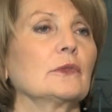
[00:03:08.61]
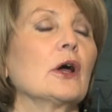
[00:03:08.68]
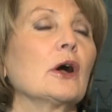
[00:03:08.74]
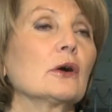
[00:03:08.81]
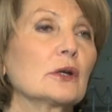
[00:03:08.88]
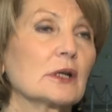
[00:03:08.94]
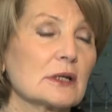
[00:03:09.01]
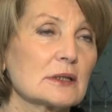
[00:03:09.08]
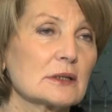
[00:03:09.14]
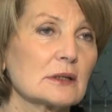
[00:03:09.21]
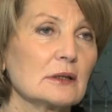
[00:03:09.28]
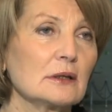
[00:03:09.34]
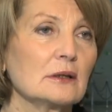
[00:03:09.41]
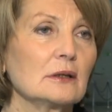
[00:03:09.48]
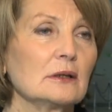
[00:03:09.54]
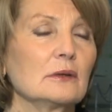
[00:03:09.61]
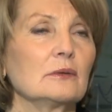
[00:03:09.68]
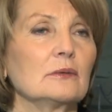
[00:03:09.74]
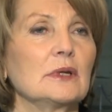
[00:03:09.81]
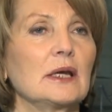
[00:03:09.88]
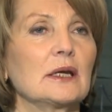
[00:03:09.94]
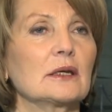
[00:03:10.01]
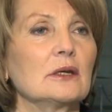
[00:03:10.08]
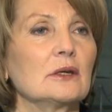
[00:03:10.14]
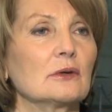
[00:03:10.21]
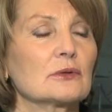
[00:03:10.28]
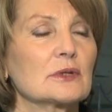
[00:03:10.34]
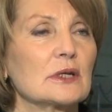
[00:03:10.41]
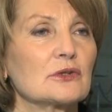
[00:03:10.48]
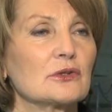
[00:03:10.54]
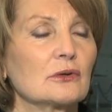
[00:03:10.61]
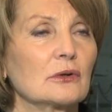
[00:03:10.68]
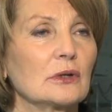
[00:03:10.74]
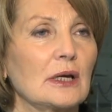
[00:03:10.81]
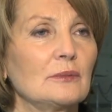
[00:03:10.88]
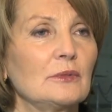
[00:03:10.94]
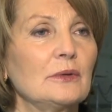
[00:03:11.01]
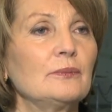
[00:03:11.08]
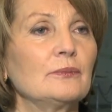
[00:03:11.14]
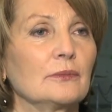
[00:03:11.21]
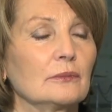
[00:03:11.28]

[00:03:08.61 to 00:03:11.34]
okres, y, na jaki ją zaciągamy,